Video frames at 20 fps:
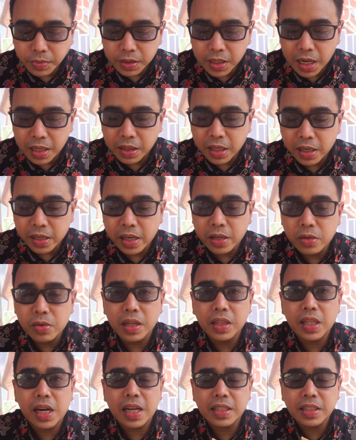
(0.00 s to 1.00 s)
santannya
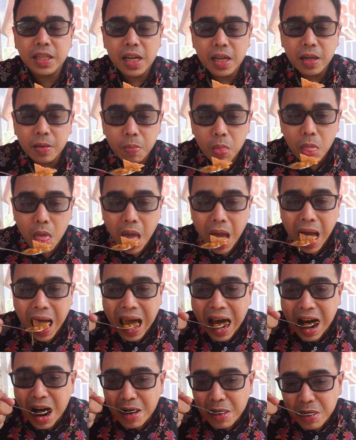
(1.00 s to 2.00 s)
juga terasa
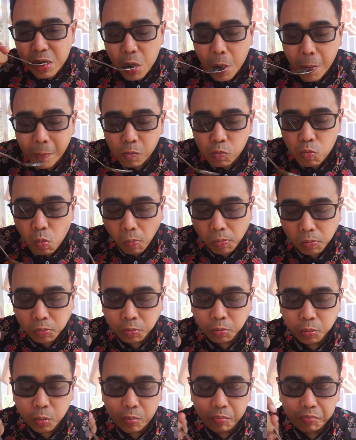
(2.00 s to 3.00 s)
hmm.